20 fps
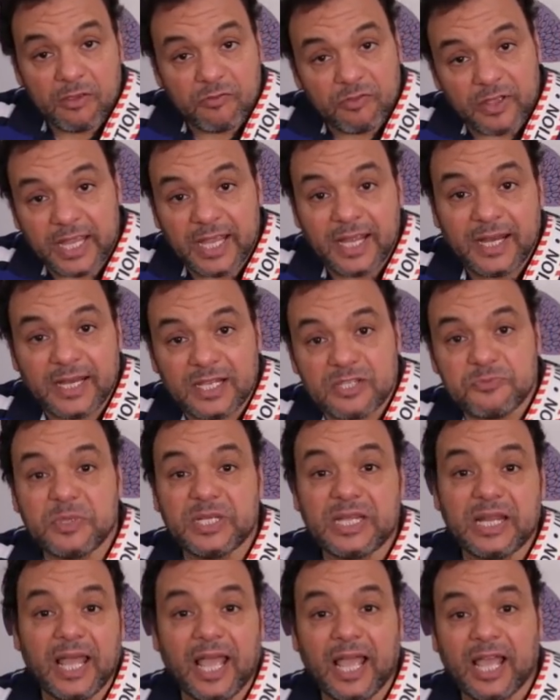فهي الناس
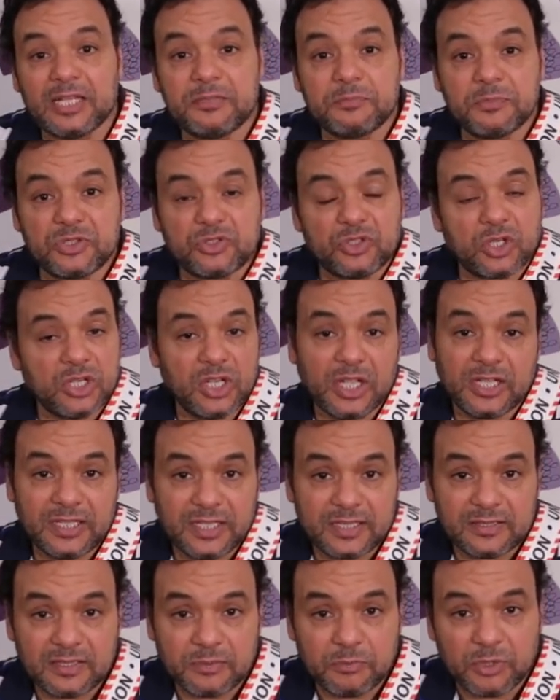بتلحن بالطريقه ديت